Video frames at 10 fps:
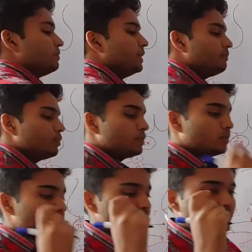इसमें
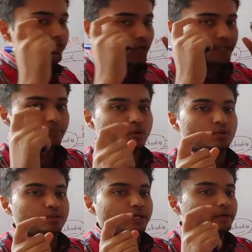प्रोट्रूजन ऑफ आईबॉल
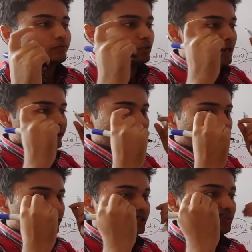होता है वो
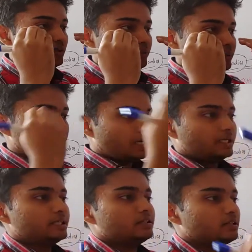आईबॉल क्यों हमें
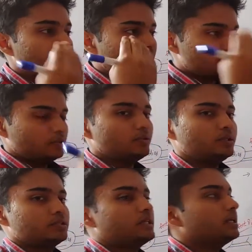बाहर की तरफ आती हुई
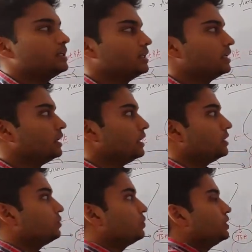नजर आ रही है
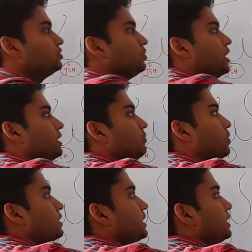क्योंकि जो
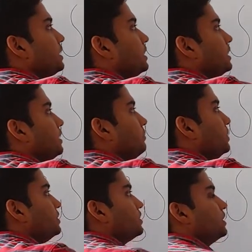आईबॉल के
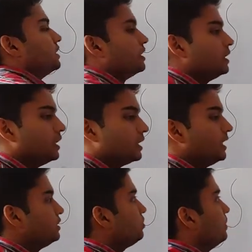पीछे
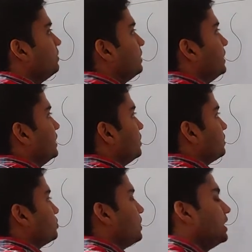रेट्रोबल्बर एरिया
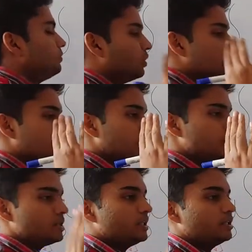जो आईबॉल के
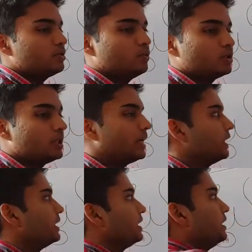पीछे टिश्यू होता
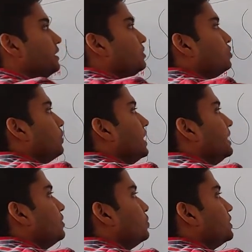है
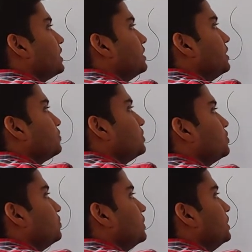स्वेलिंग हो जाती है उस
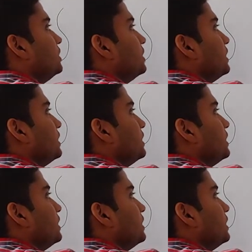टिश्यू की